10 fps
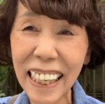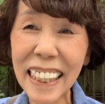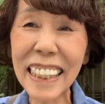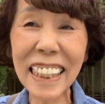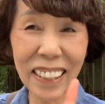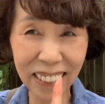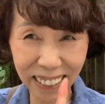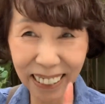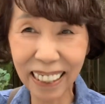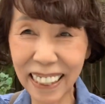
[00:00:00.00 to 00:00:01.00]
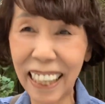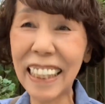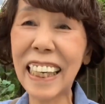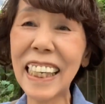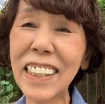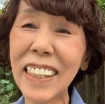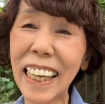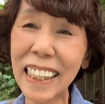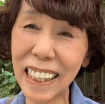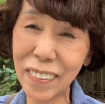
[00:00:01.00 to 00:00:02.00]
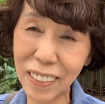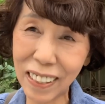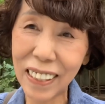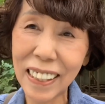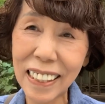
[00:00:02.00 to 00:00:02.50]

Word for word: 一度ちょっとね1箇所だけでも